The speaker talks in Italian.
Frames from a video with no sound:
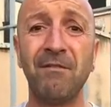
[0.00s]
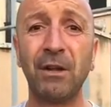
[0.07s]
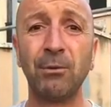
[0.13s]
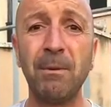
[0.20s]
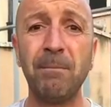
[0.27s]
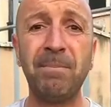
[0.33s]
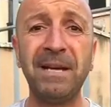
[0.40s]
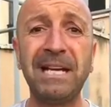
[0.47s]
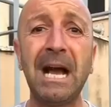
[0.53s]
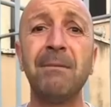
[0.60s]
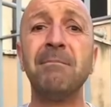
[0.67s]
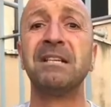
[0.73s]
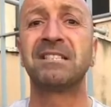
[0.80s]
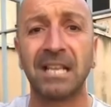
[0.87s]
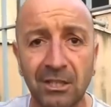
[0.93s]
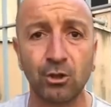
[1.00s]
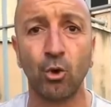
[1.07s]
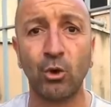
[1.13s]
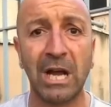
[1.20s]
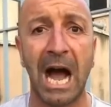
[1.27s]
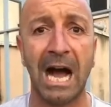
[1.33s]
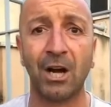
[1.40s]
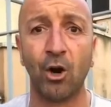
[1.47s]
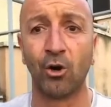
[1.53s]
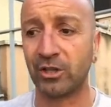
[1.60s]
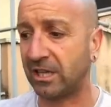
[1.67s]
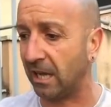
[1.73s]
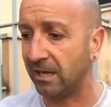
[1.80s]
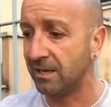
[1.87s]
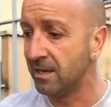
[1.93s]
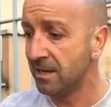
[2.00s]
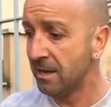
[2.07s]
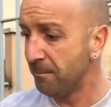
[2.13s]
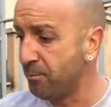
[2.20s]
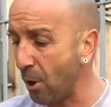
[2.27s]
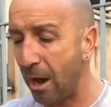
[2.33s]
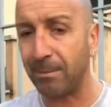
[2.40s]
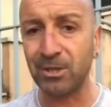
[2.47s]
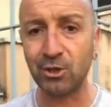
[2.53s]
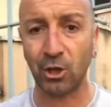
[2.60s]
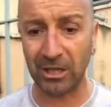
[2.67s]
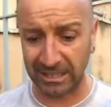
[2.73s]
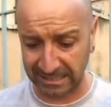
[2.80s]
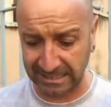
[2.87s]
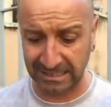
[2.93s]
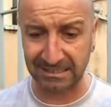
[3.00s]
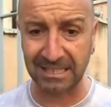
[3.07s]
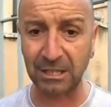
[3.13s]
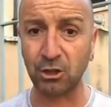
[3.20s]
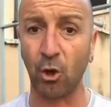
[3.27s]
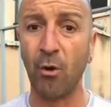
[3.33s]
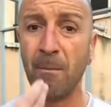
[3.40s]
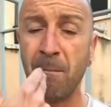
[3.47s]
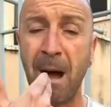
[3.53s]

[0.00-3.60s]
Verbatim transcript: vado per impiccarmi e se stucca la corda più la pistola dal cassetto,